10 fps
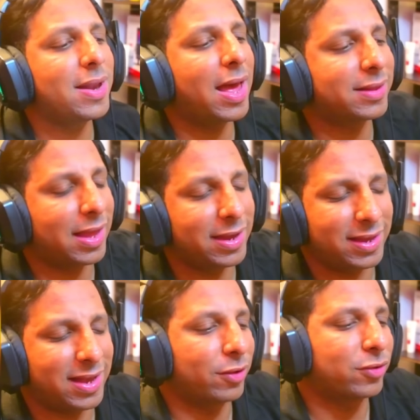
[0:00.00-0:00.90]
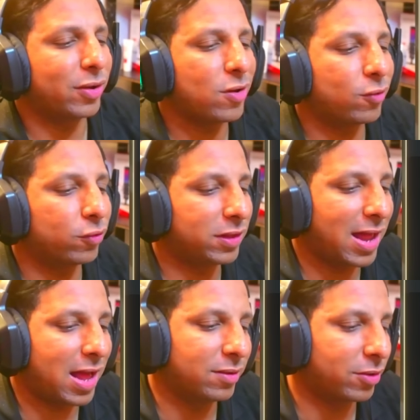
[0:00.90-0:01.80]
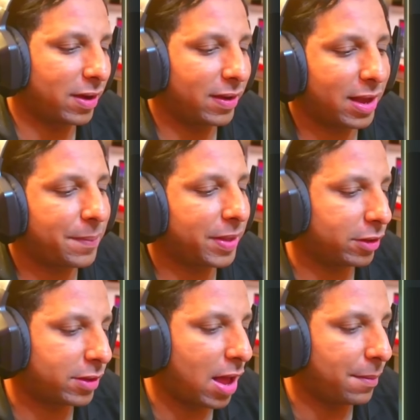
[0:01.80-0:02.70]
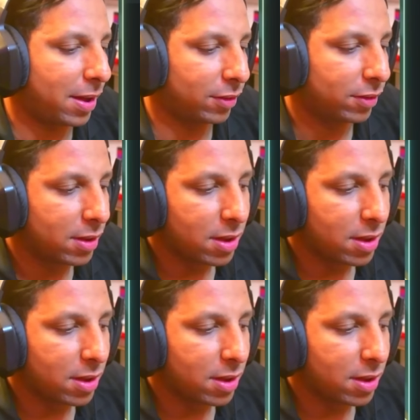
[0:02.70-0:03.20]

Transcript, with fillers: estadísticas de nuestro querido Cuchitinato, porque la verdad que el partido estaba malo.